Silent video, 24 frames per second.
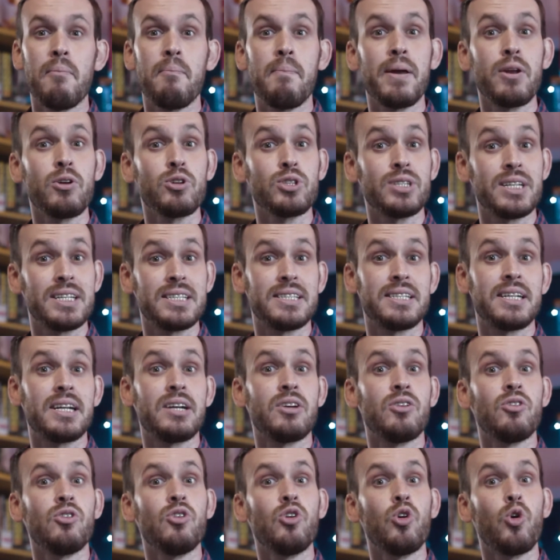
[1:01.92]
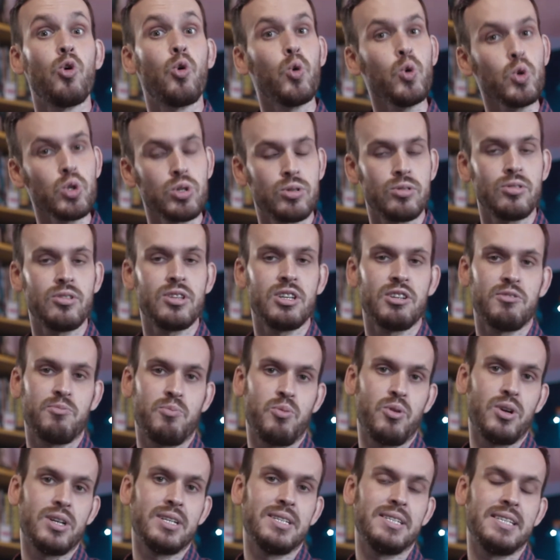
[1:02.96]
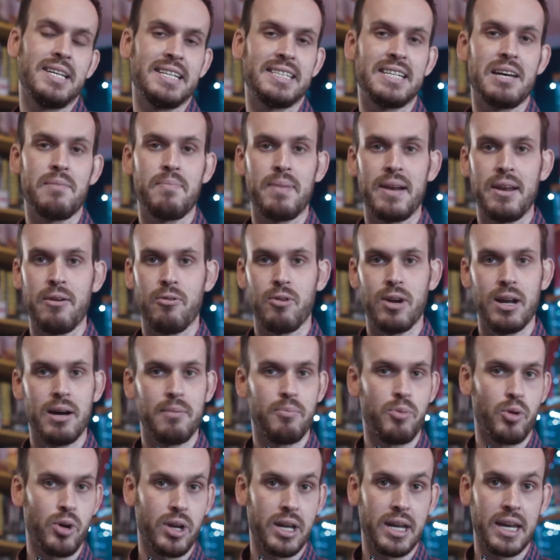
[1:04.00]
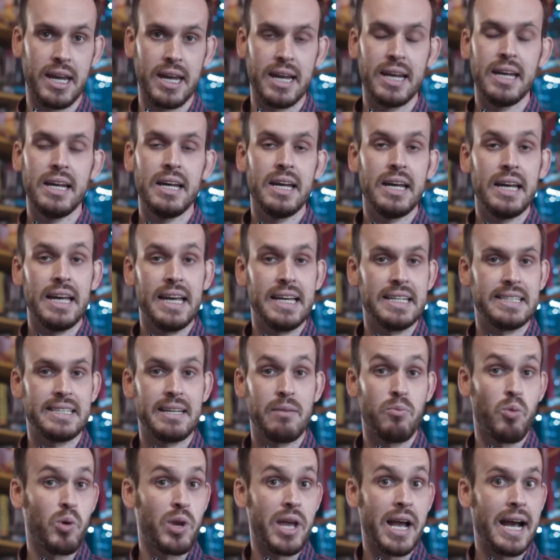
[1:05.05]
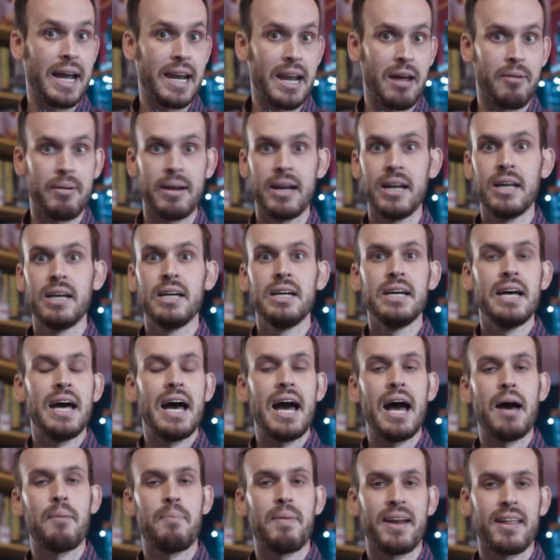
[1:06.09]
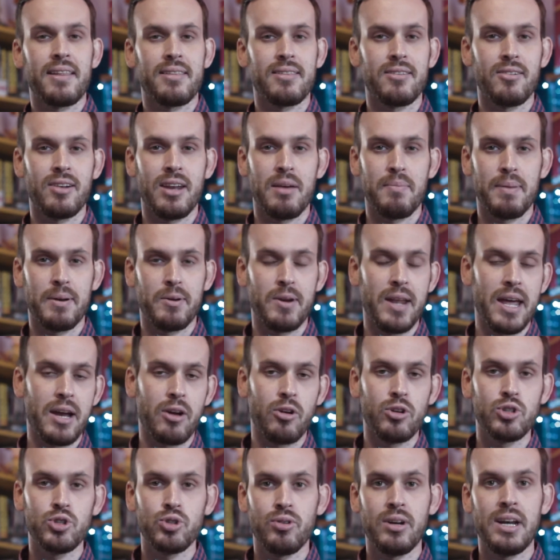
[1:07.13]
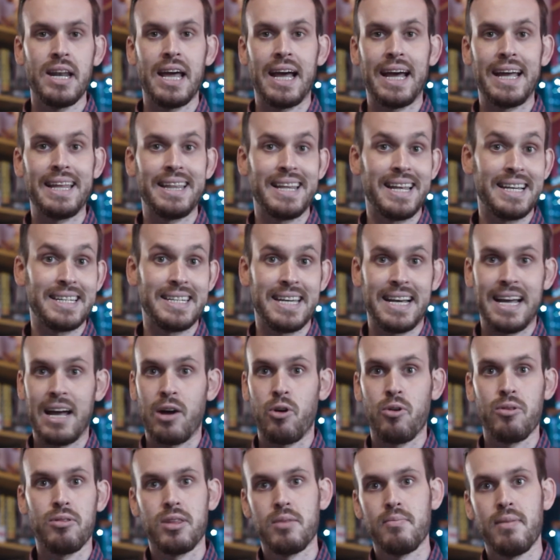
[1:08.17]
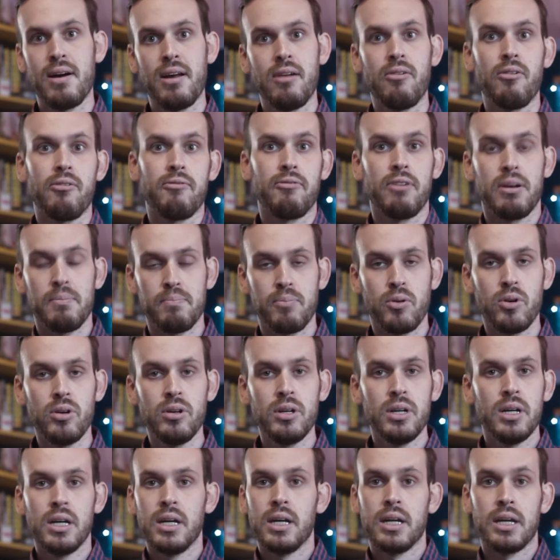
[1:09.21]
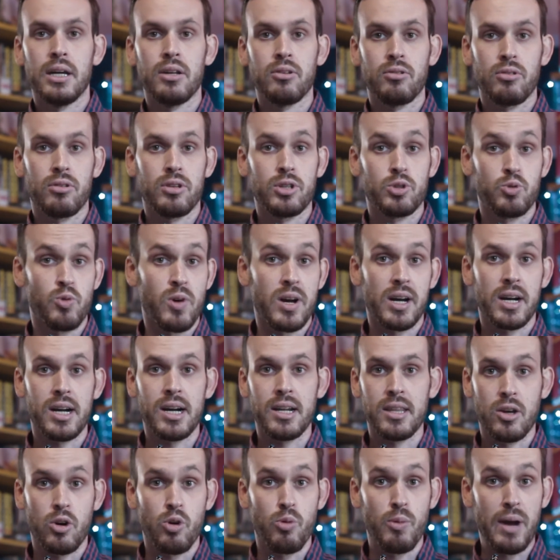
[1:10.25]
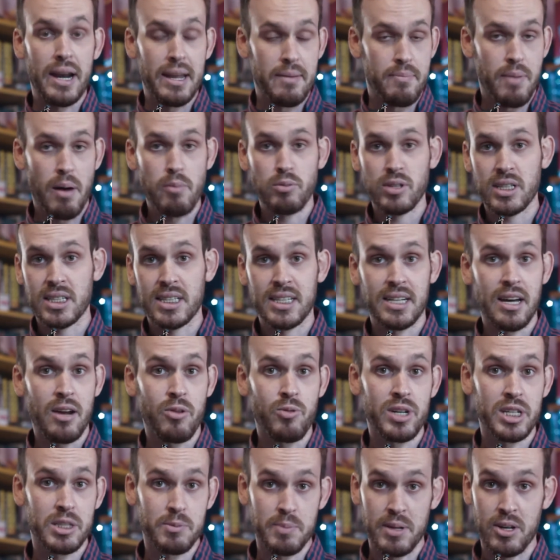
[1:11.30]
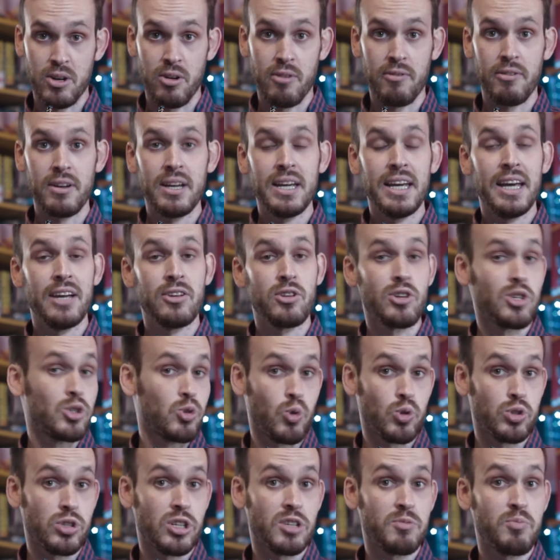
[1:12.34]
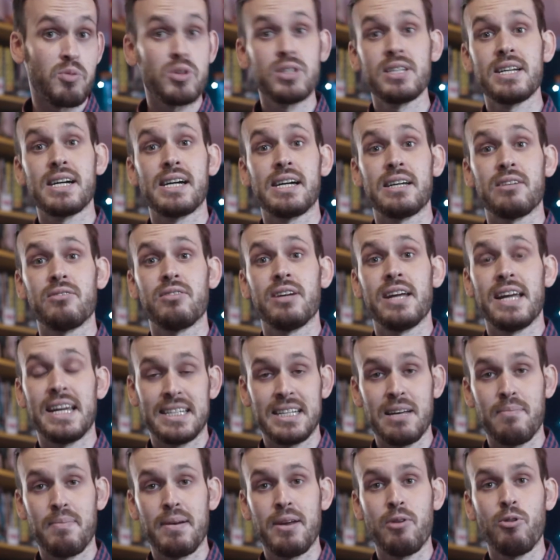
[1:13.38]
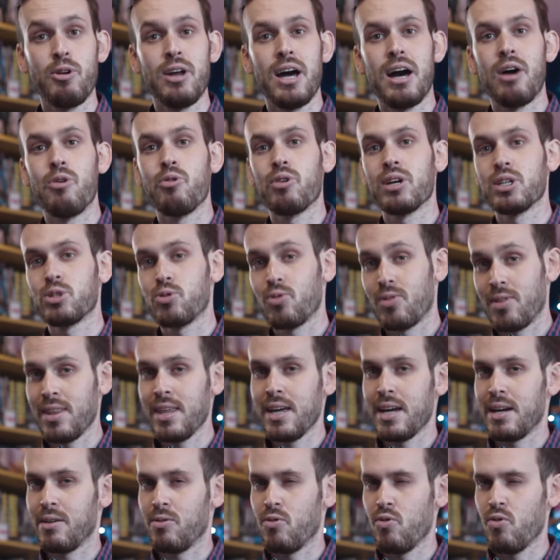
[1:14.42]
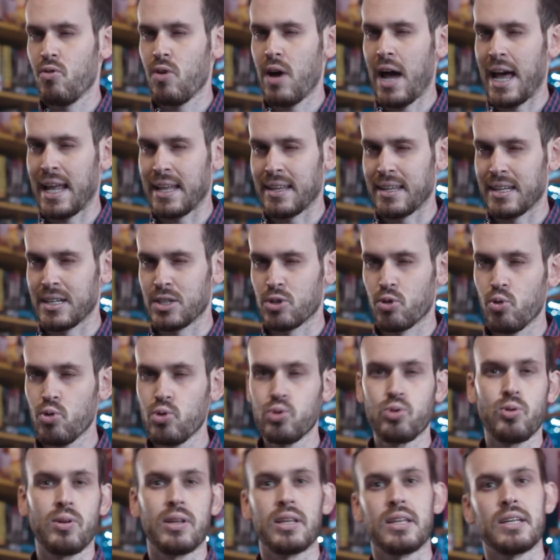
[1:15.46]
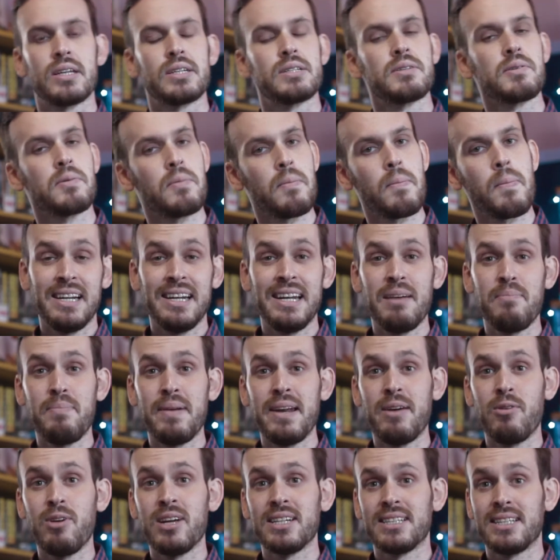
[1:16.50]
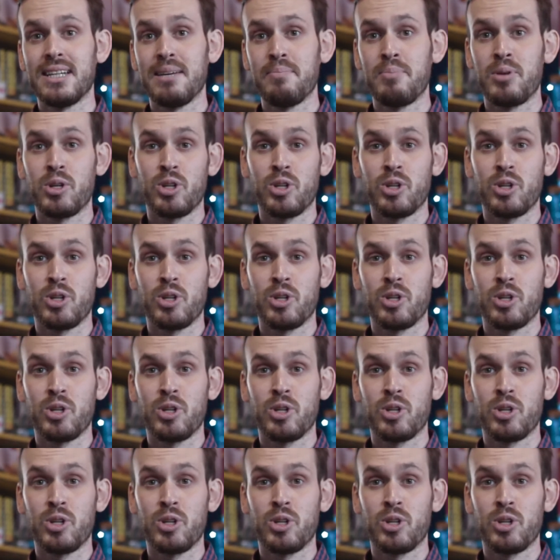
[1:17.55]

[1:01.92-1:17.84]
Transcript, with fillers: pero se estrenó justo después de esa película, porque esta muñeca Annabelle apareció en la película de Conjuring, la gente se cagó encima, lo flipó, y entonces Warner dijo, vale, vamos a sacar un spin-off. Entonces justo después sacaron esta película, aunque sucede antes, justo antes. La película está